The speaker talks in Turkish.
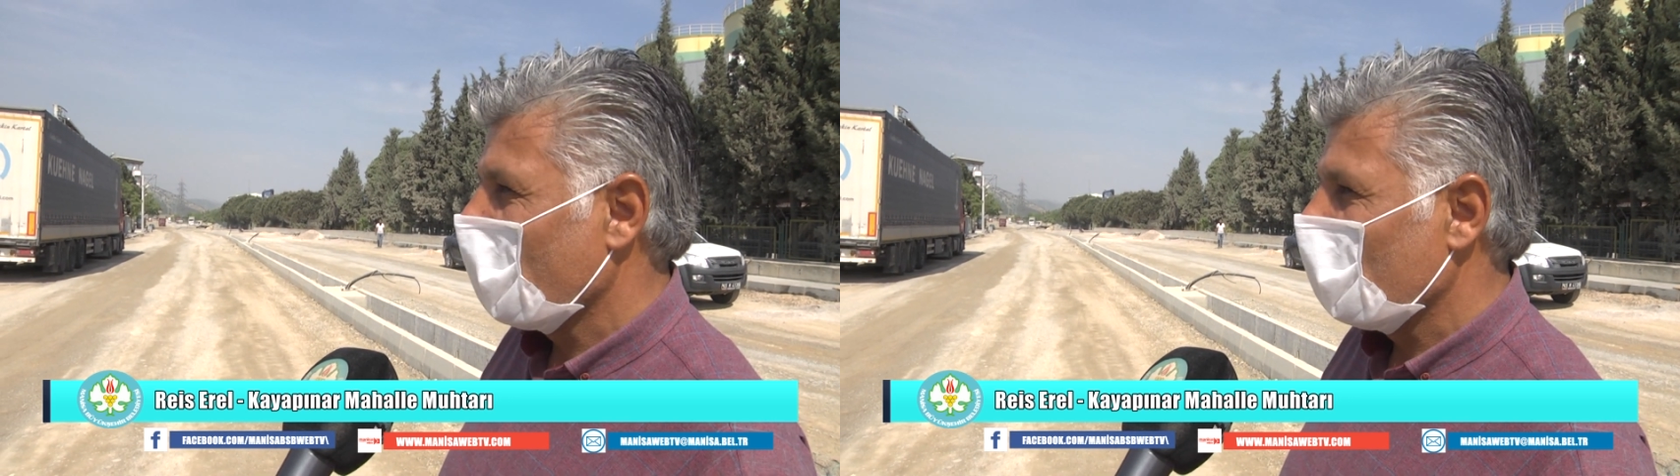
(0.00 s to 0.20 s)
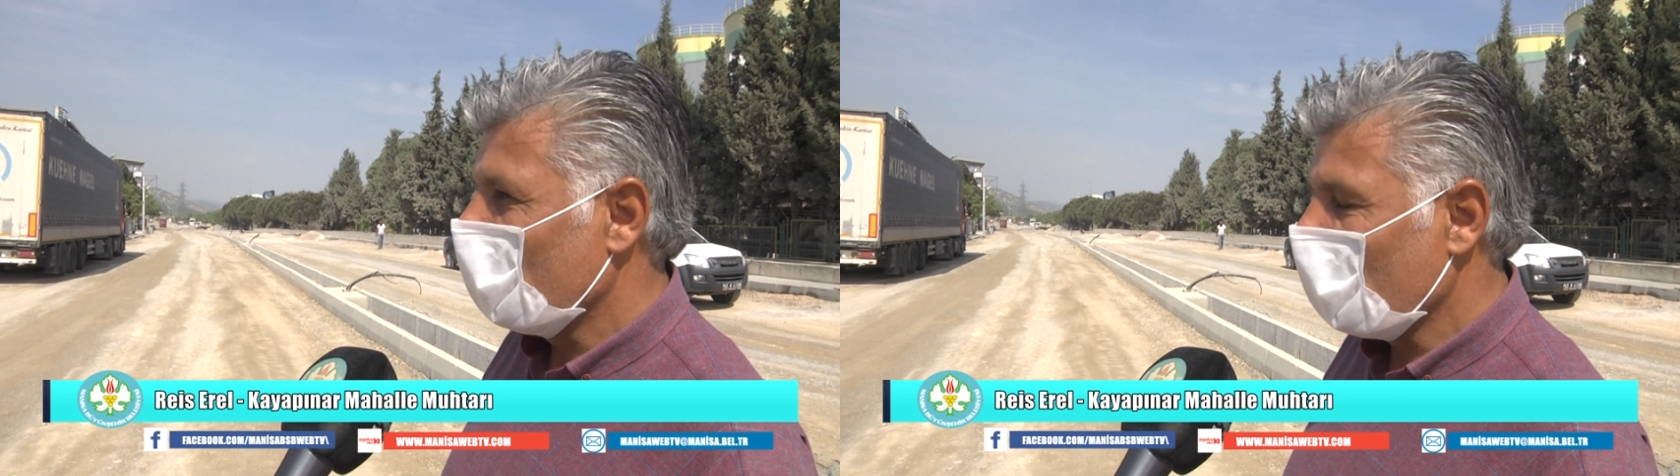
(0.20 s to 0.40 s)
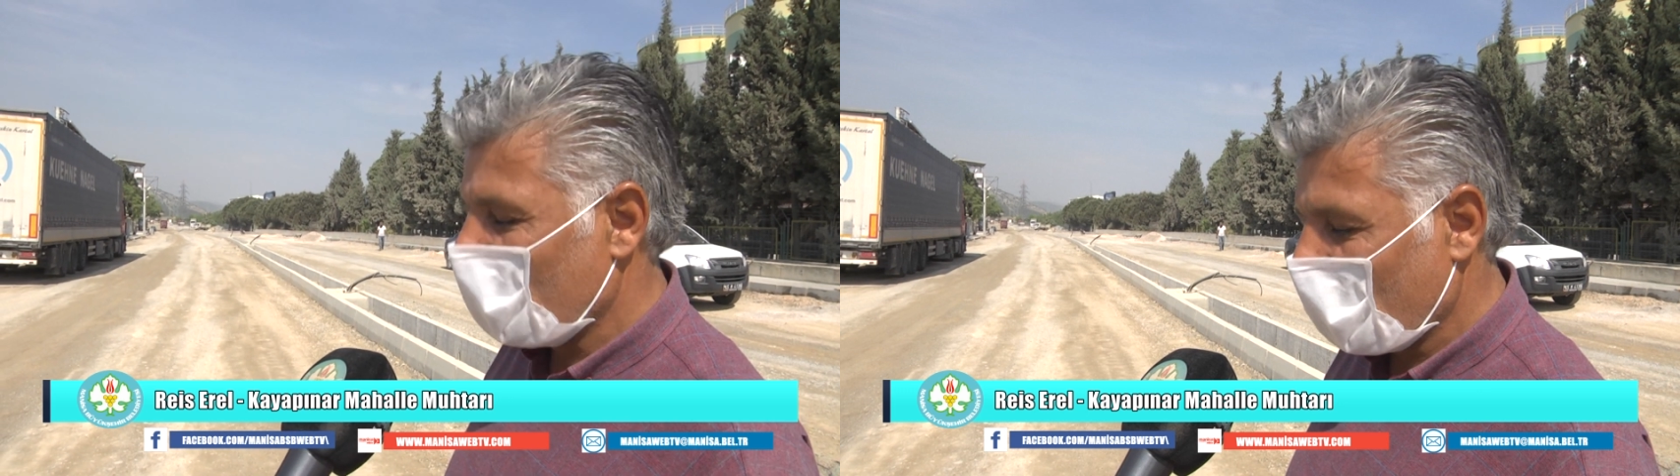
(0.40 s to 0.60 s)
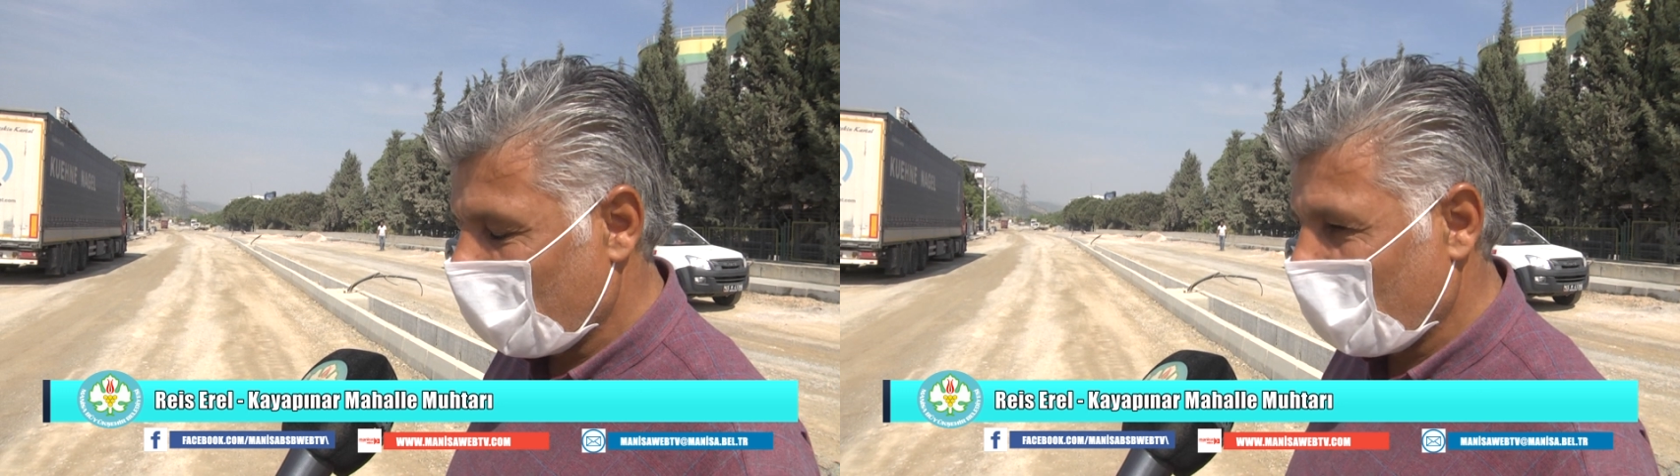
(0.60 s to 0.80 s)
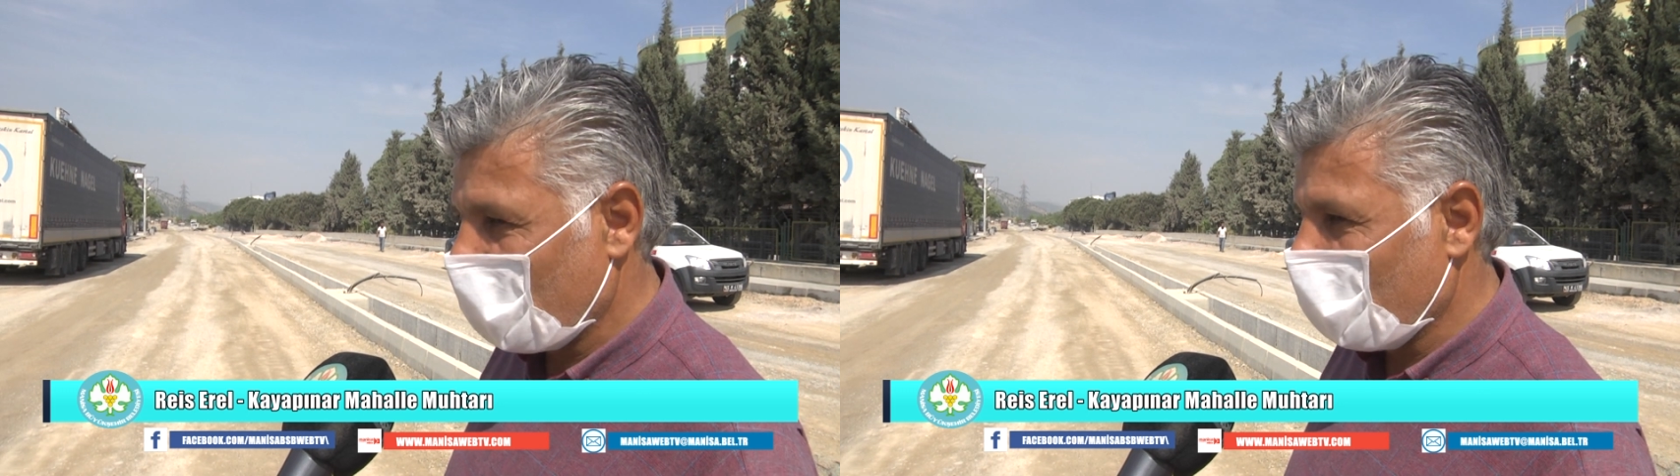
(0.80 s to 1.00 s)
Büyükşehir
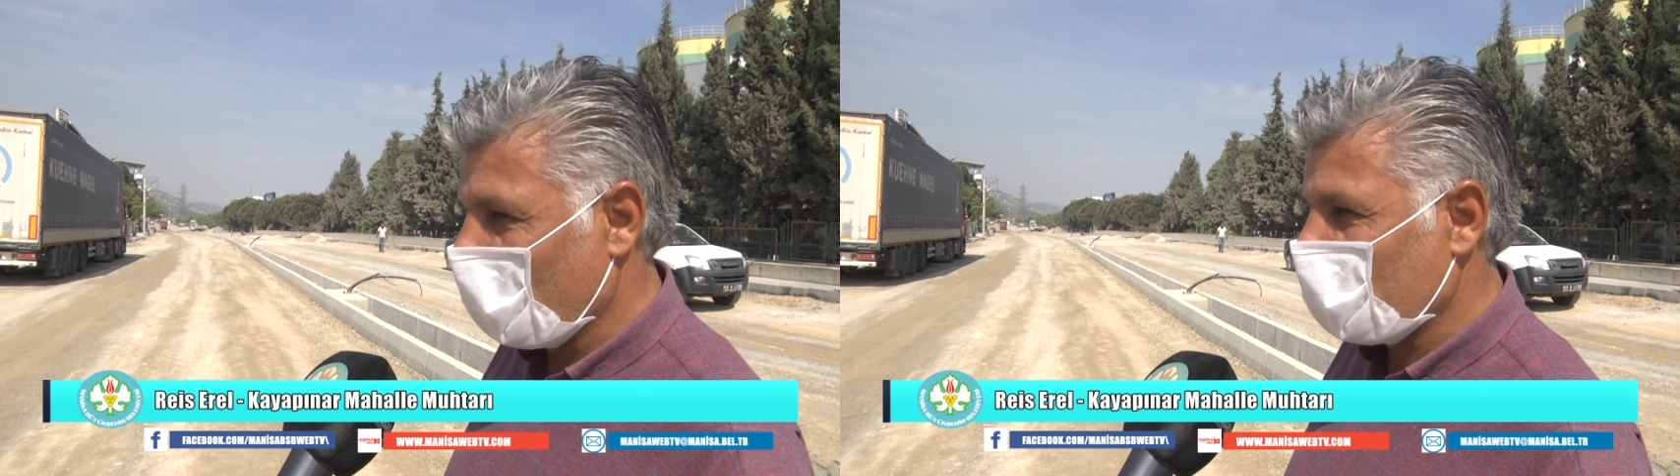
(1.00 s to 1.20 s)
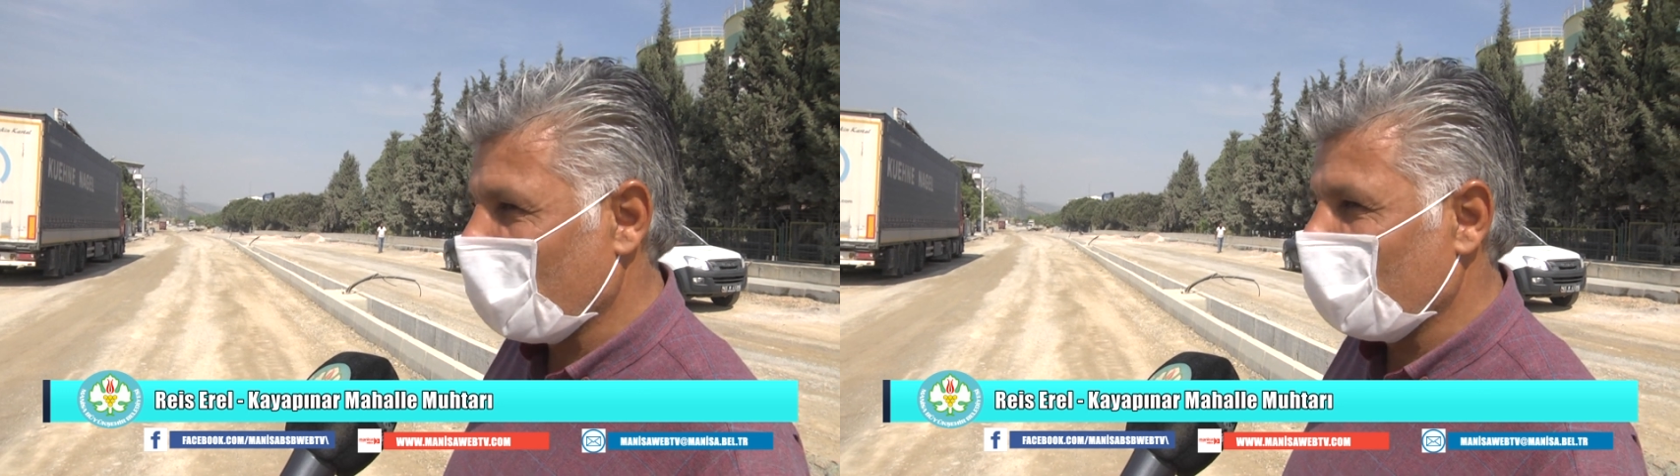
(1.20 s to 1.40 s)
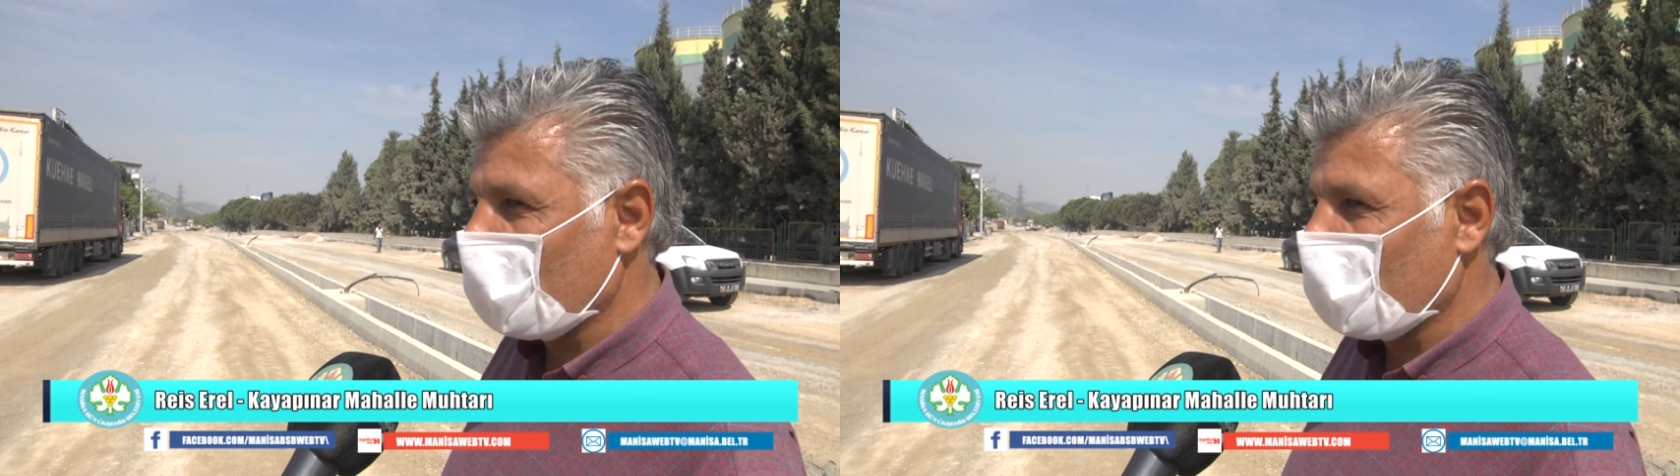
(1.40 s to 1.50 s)
Belediye Başkanımız